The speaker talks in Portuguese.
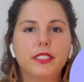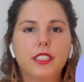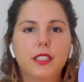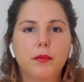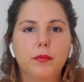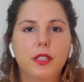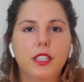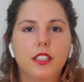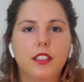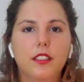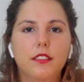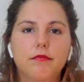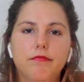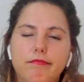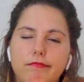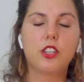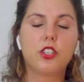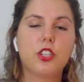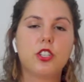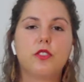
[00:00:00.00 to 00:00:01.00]
pandemia
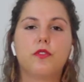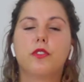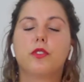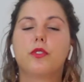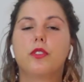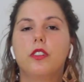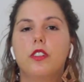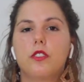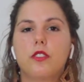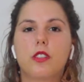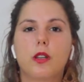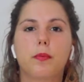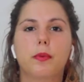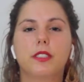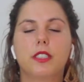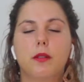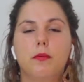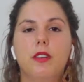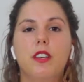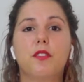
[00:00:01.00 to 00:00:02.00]
e a gente viu no início da
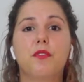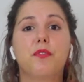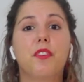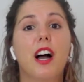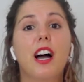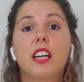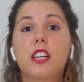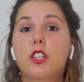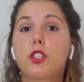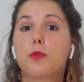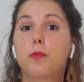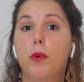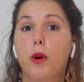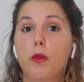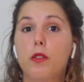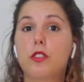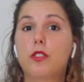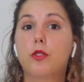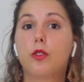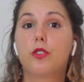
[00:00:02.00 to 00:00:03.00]
pandemia várias
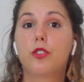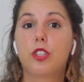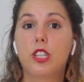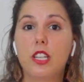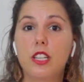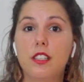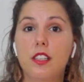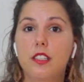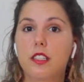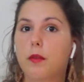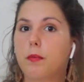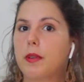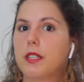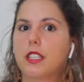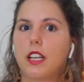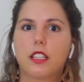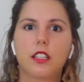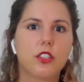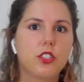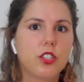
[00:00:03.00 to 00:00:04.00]
boas notícias,
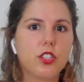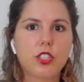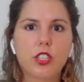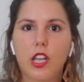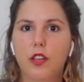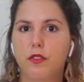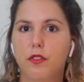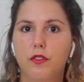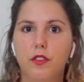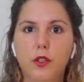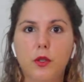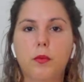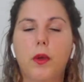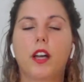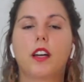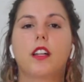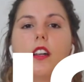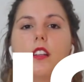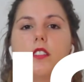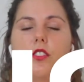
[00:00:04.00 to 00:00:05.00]
apesar da gente estar tá vivendo
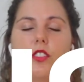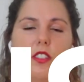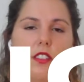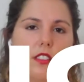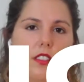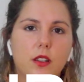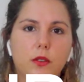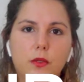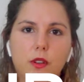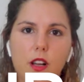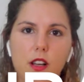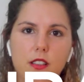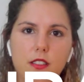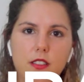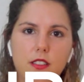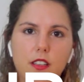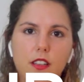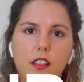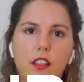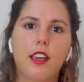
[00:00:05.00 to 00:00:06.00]
uma crise de
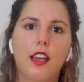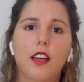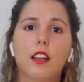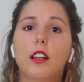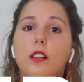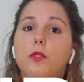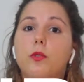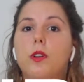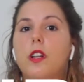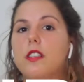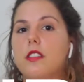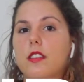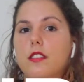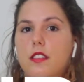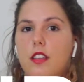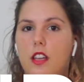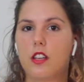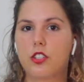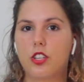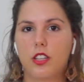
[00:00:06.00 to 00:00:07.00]
insegurança, que é a natureza
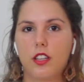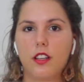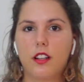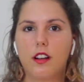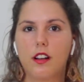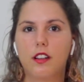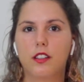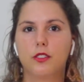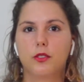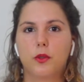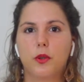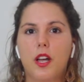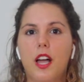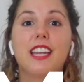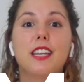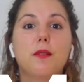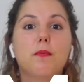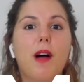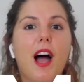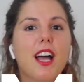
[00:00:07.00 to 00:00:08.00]
se regenerando,
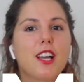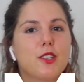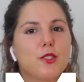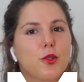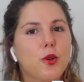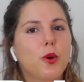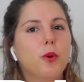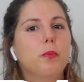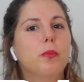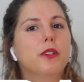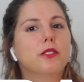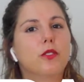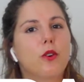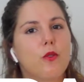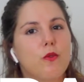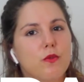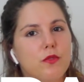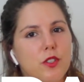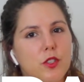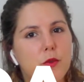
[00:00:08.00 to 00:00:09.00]
animais ocupando
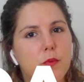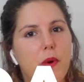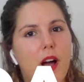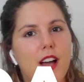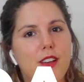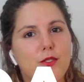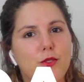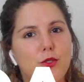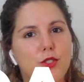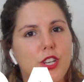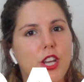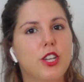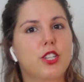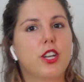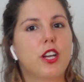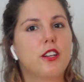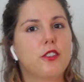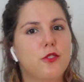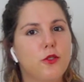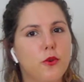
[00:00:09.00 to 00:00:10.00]
alguns espaços que a
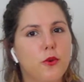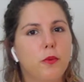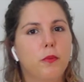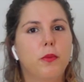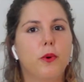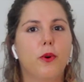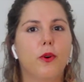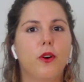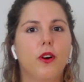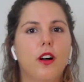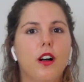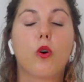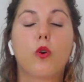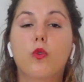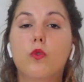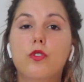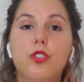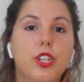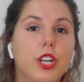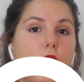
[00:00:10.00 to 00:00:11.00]
gente ocupou,
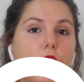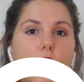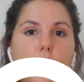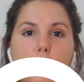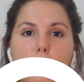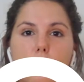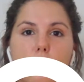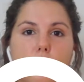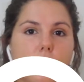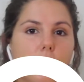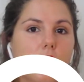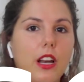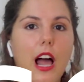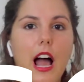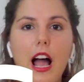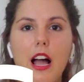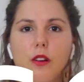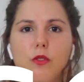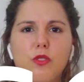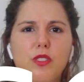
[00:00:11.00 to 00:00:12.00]
alguns rios,
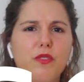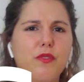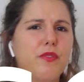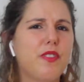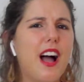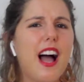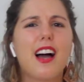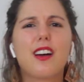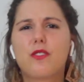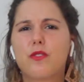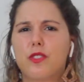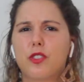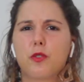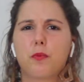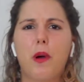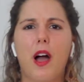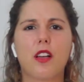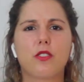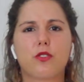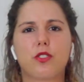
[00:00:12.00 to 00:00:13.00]
lagos e vários
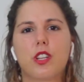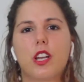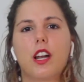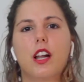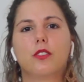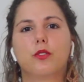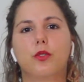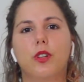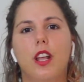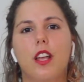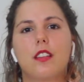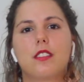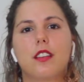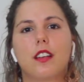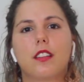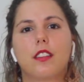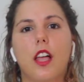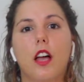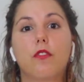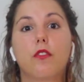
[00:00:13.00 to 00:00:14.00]
espaços da natureza
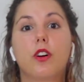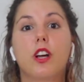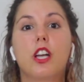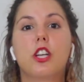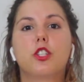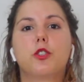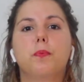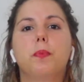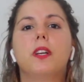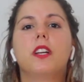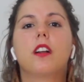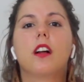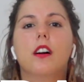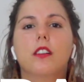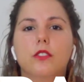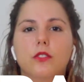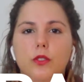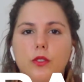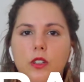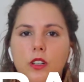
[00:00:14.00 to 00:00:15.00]
que estavam
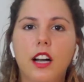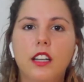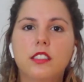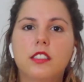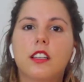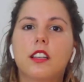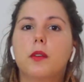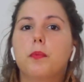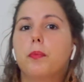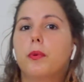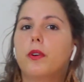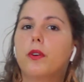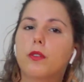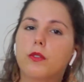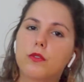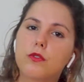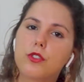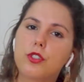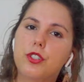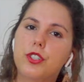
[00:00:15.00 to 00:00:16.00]
respirando, ainda que por
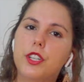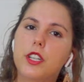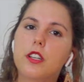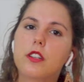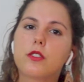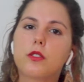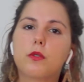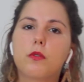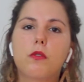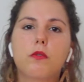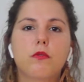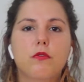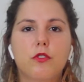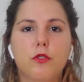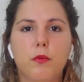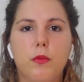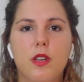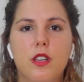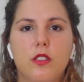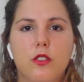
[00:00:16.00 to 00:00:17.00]
alguns dias ou alguns
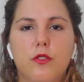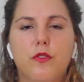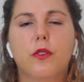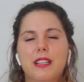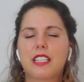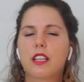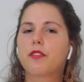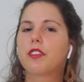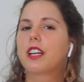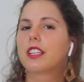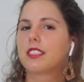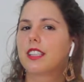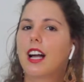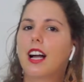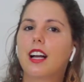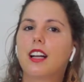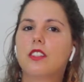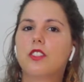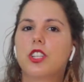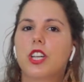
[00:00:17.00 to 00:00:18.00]
meses. Mas a
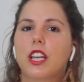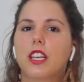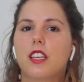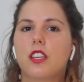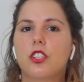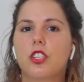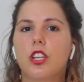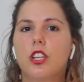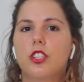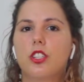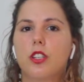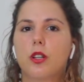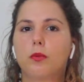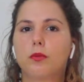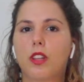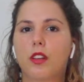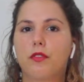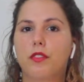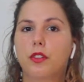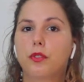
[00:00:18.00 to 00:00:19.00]
verdade é que a gente não
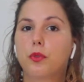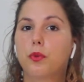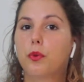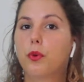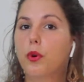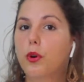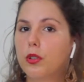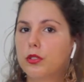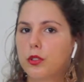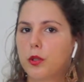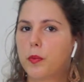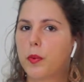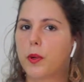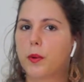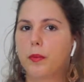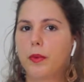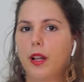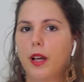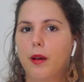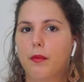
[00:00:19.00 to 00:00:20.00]
está vendo outro
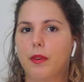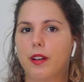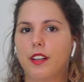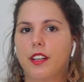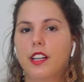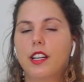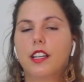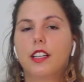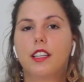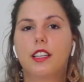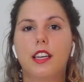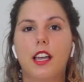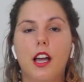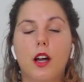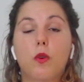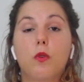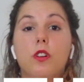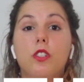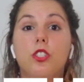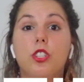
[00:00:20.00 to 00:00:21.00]
problema, que é
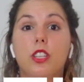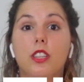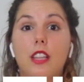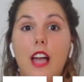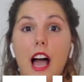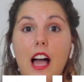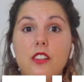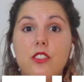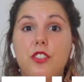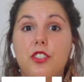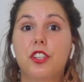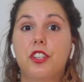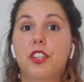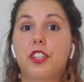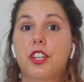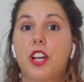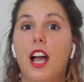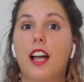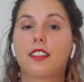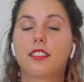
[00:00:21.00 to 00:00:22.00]
a quantidade de
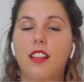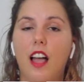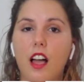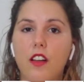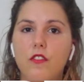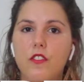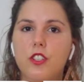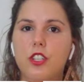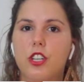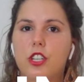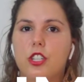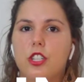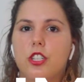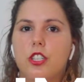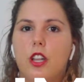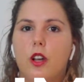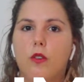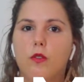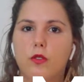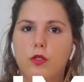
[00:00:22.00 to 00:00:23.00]
descartáveis que a gente
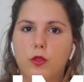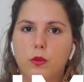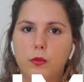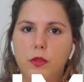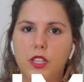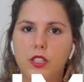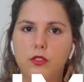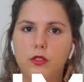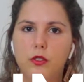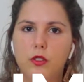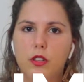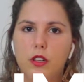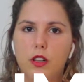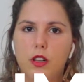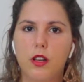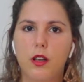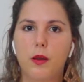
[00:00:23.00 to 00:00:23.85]
está consumindo